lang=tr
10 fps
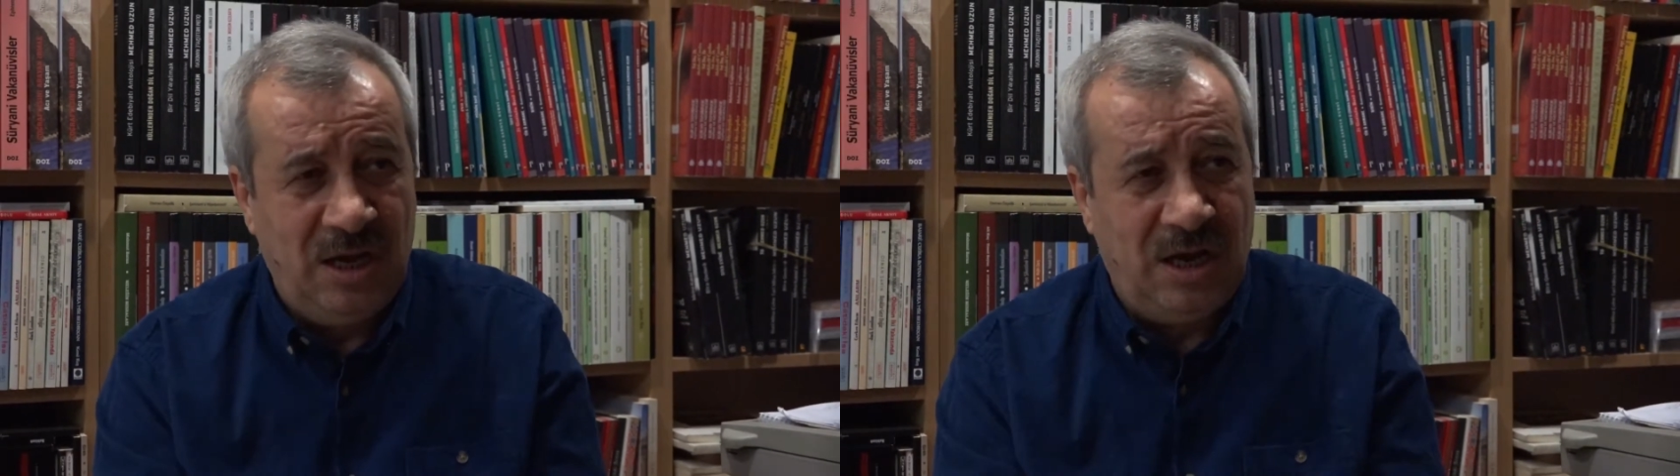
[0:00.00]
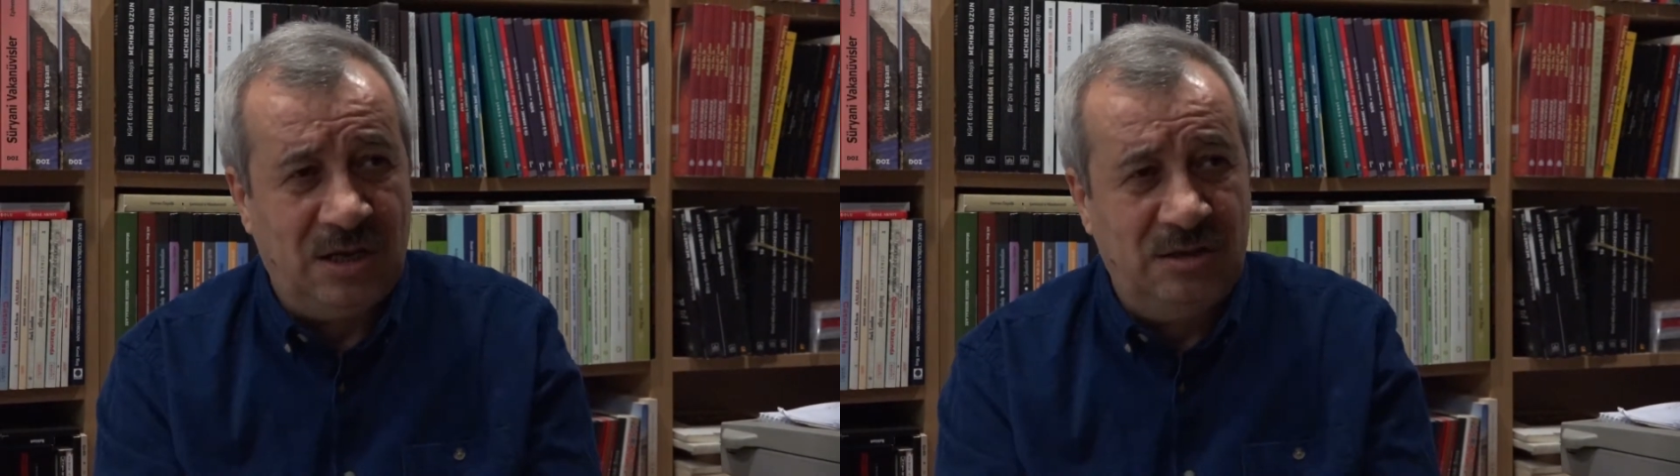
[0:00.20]

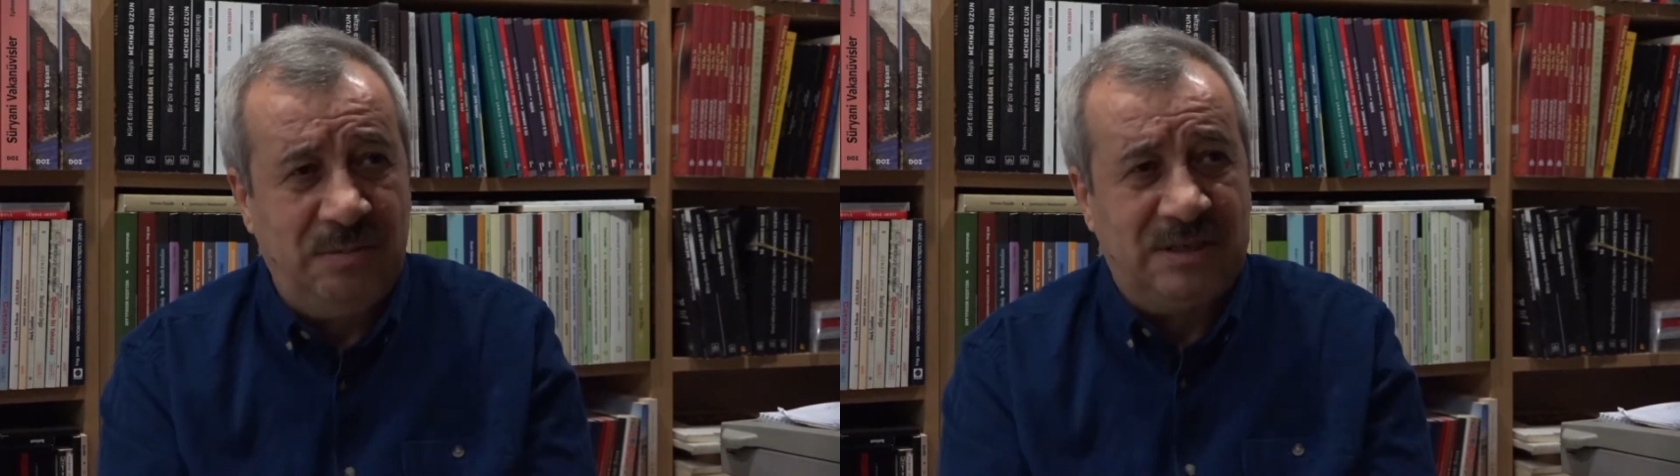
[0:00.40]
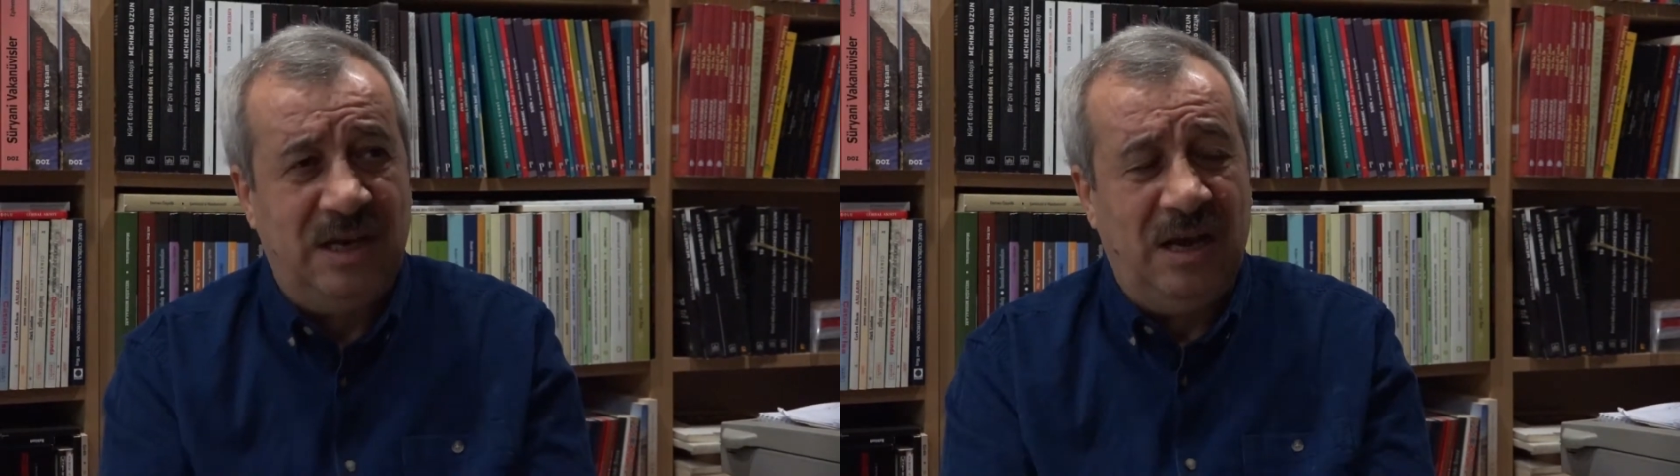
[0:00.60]
Artı
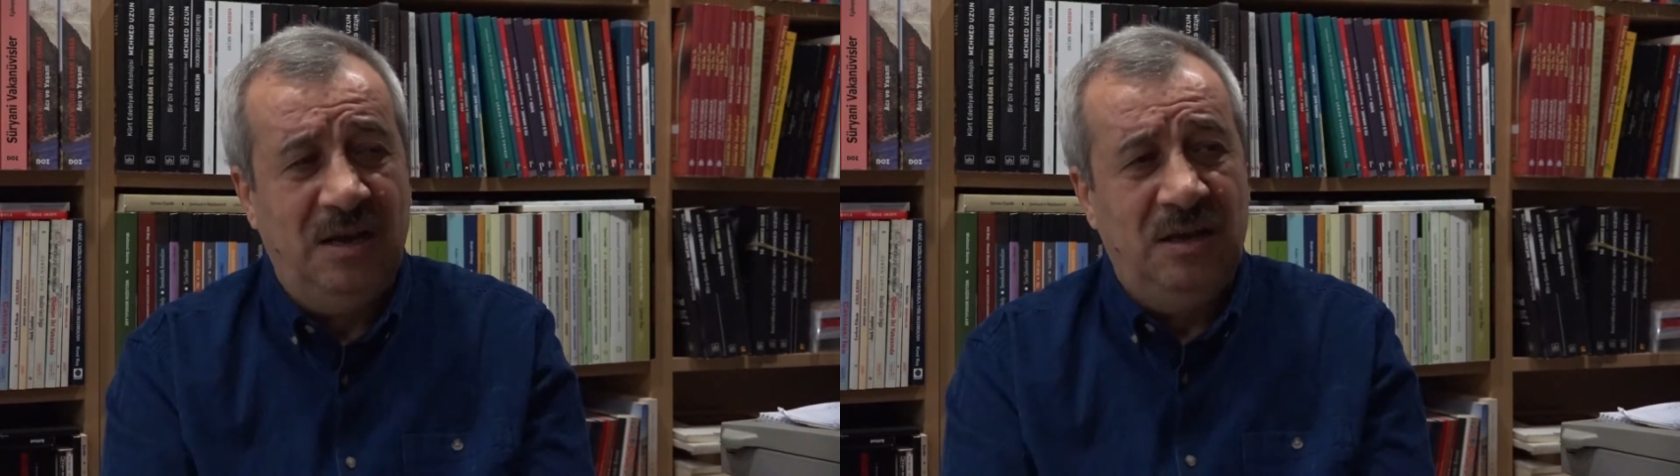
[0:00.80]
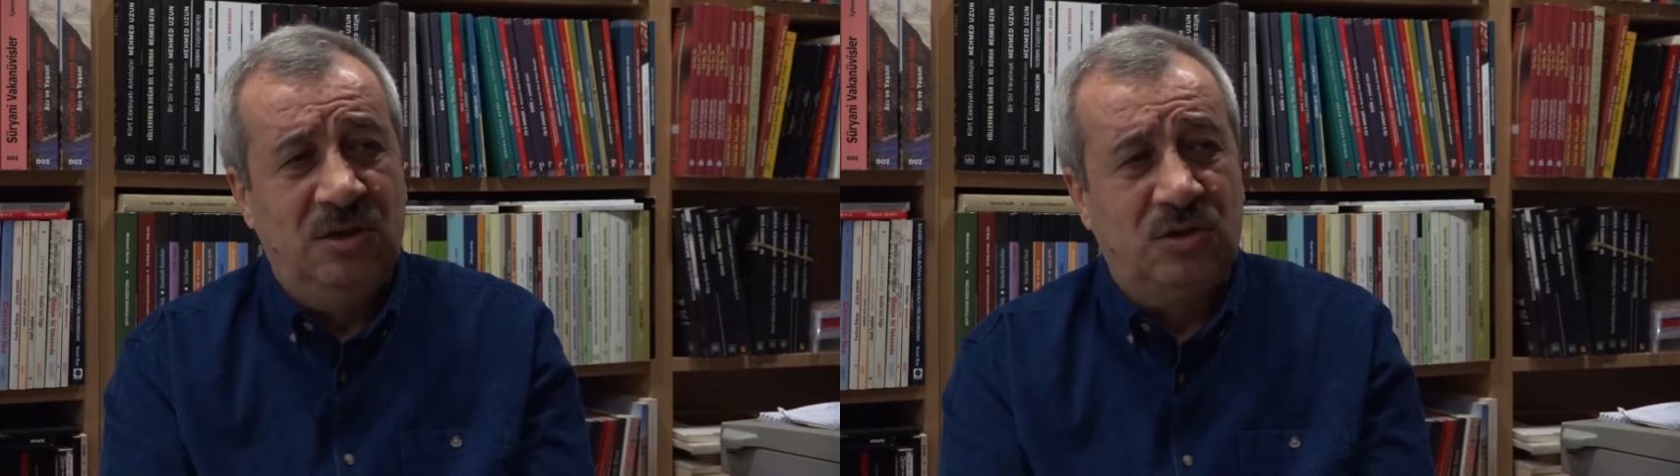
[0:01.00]
mesela
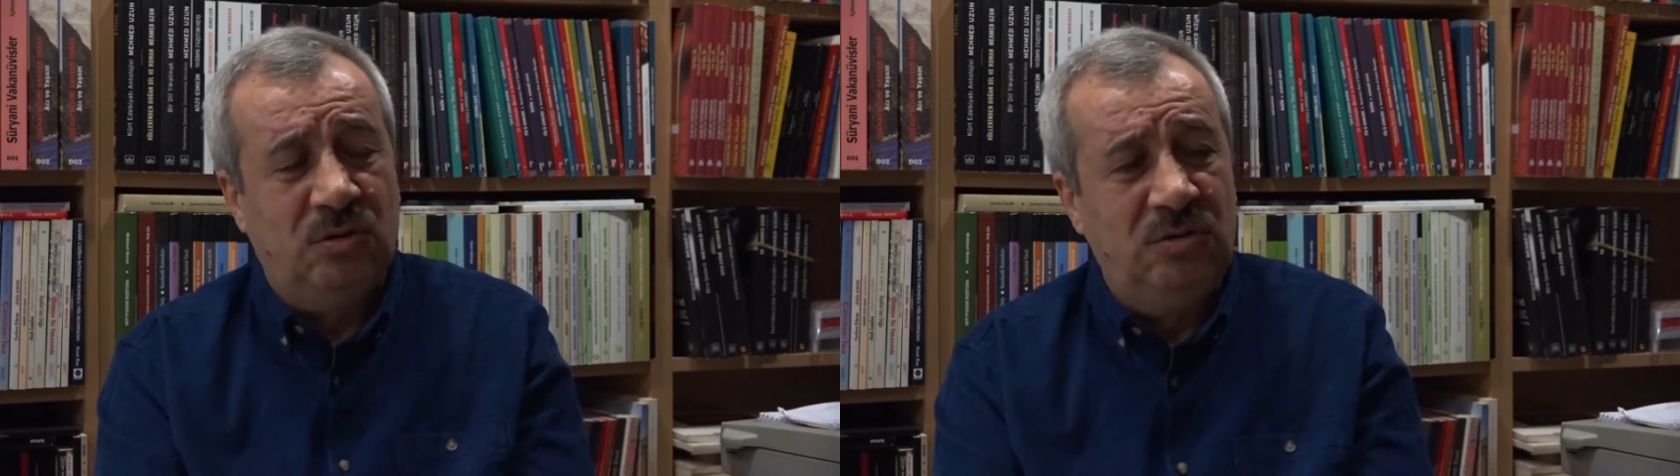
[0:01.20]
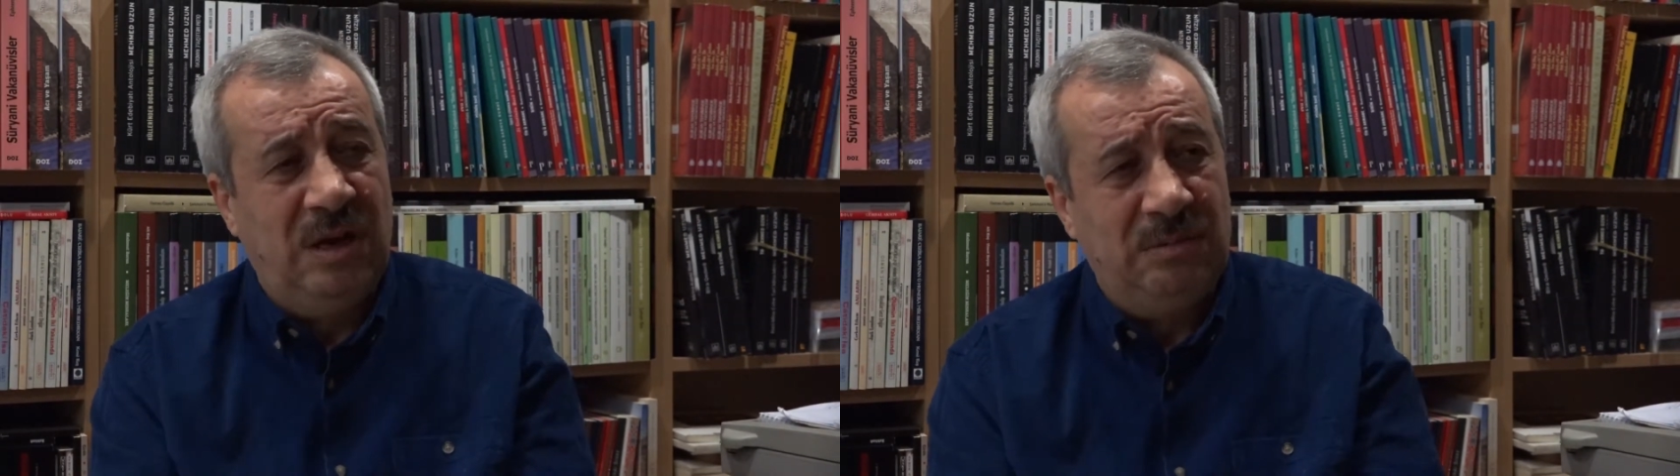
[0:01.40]

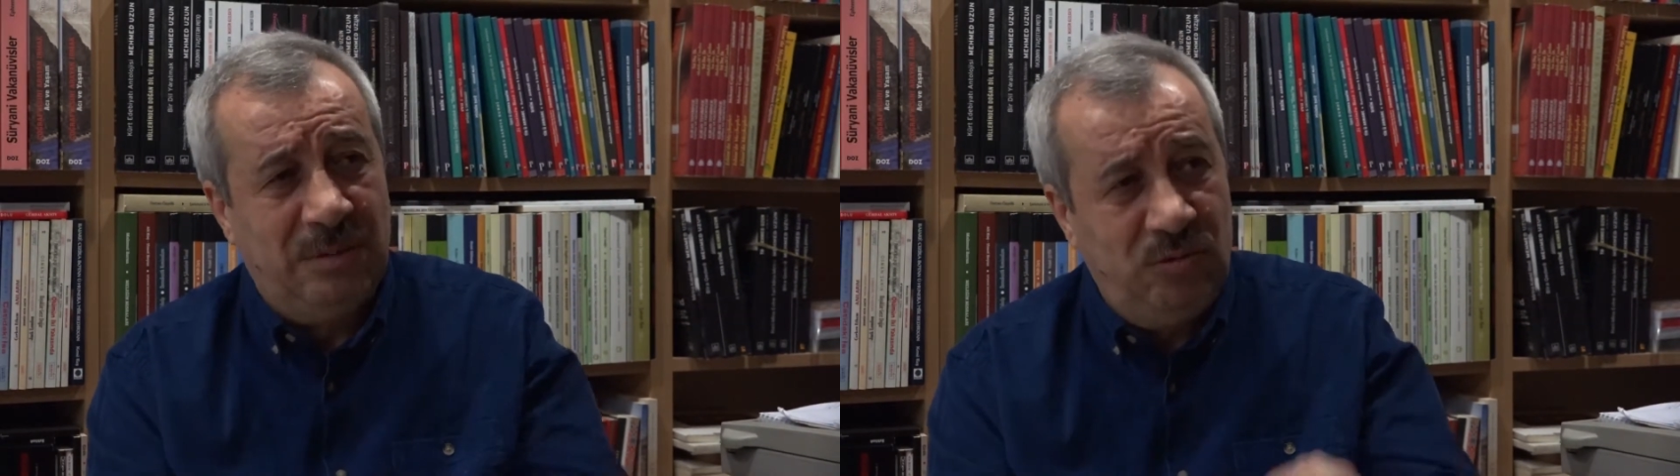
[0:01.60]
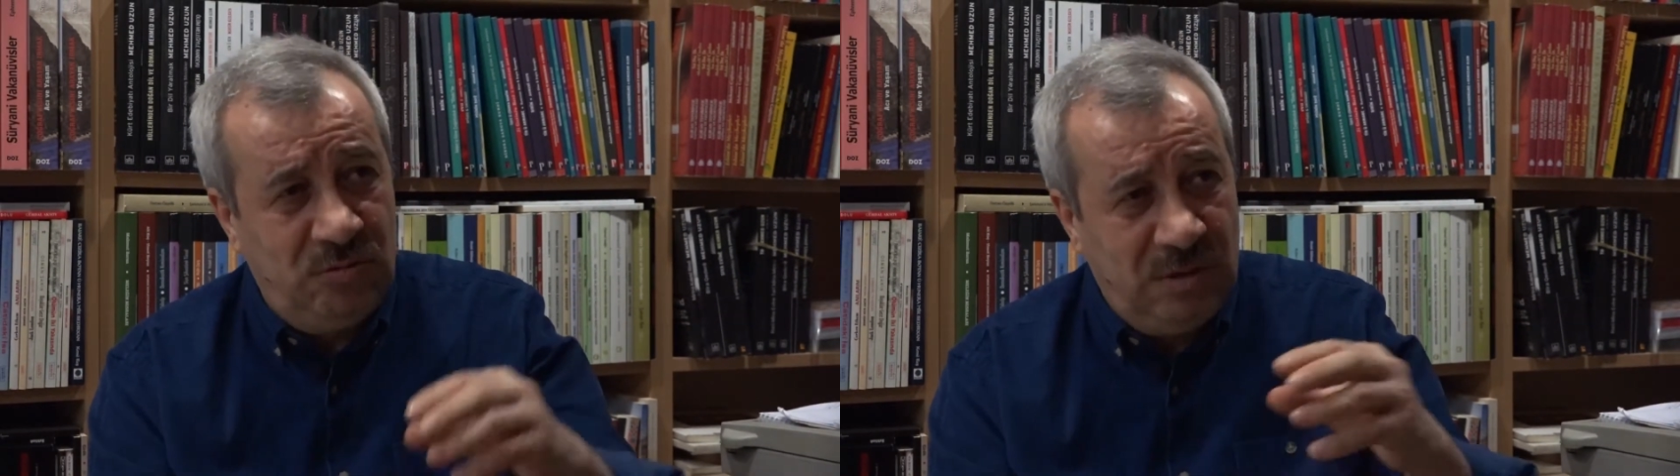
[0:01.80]
son
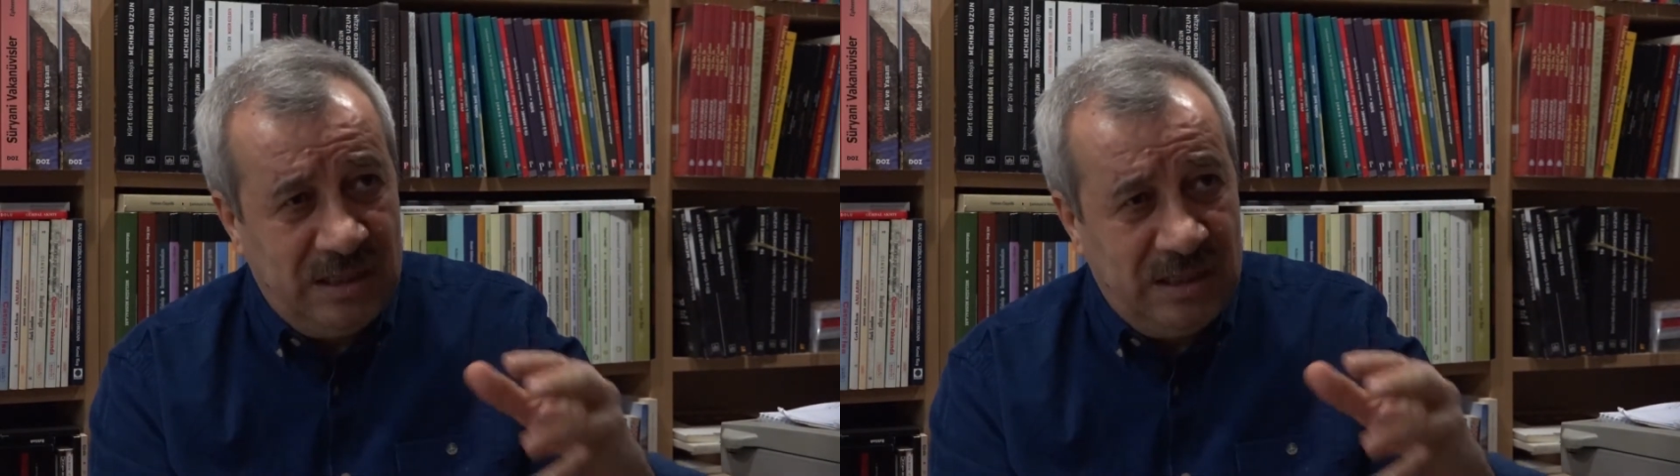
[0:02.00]
dönemde bu